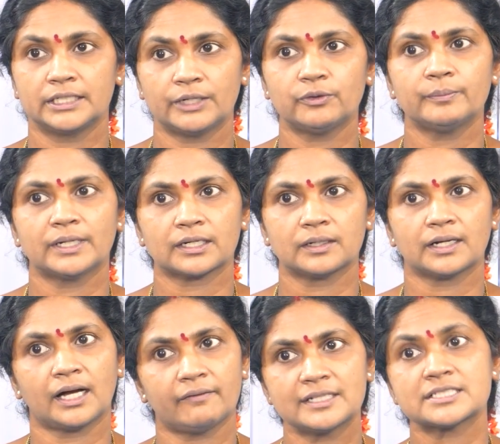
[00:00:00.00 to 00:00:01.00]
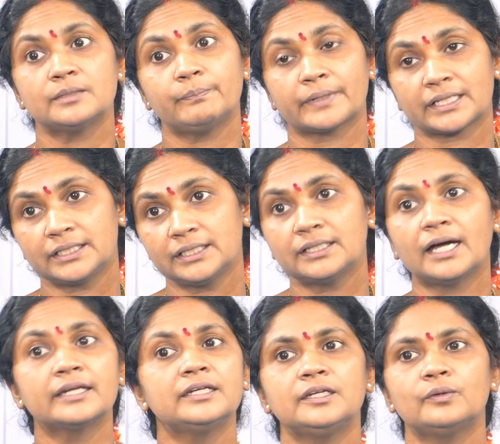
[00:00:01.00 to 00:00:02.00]
దేవుడు మనకి కావాల్సిన ప్రతి
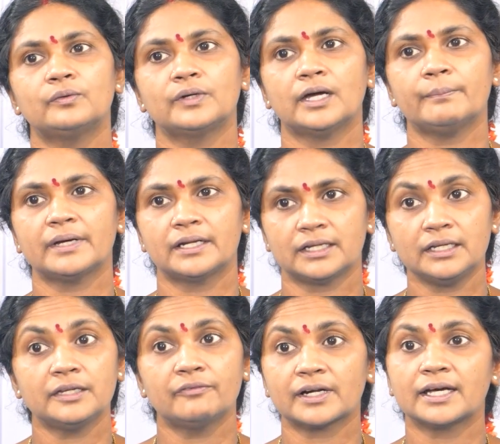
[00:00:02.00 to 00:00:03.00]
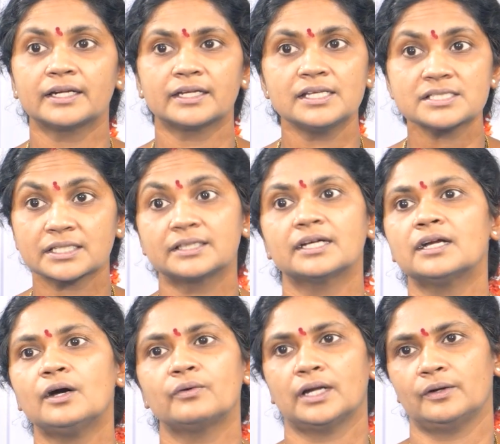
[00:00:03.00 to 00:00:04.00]
దానిని కూడా మనకి ఇవ్వడానికి
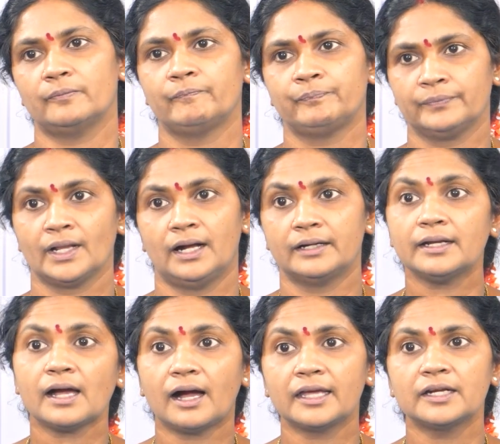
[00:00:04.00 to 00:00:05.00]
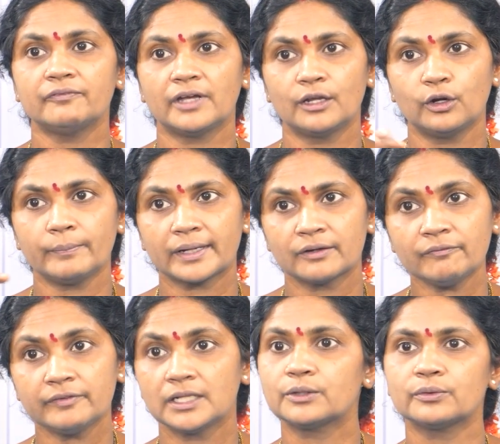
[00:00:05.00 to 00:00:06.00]
సిద్ధంగా ఉన్నాడు అంటే ఆయన వేలో మనం
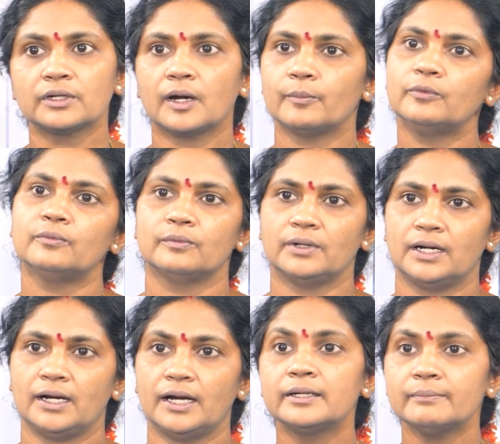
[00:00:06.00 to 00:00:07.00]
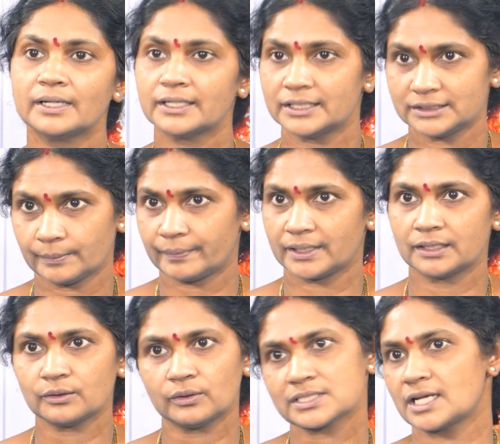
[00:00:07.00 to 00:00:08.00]
వెళ్తున్నాము అని మనకి
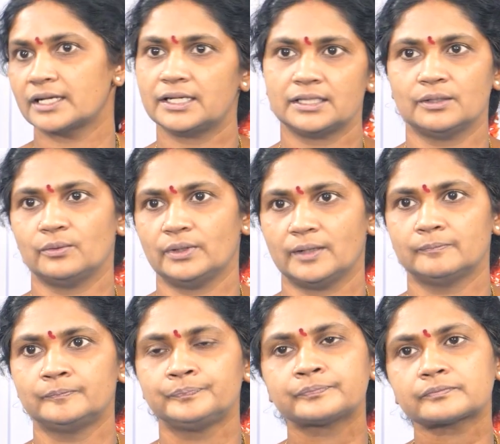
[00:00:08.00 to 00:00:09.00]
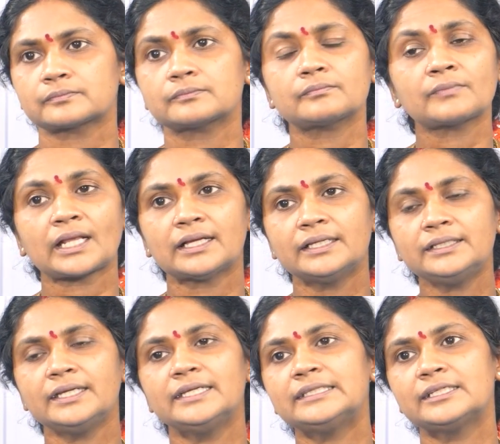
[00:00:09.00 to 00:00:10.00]
చెప్పడానికి ఒక సంకేతం కూడా
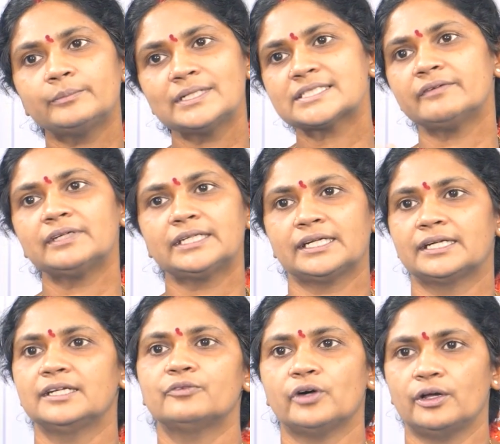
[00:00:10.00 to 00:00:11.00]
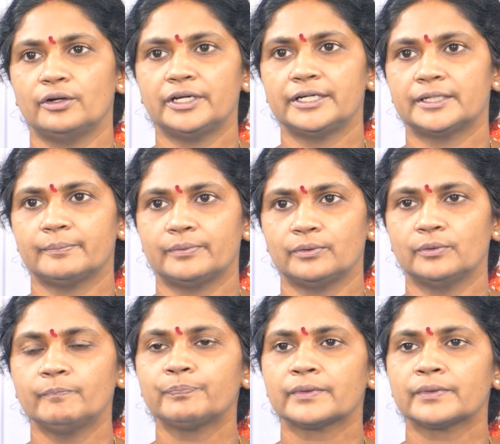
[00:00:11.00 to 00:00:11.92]
అయితే ఈ త్రిబుల్ సెవెన్ టెక్నిక్ ఫాలో అయ్యేటప్పుడు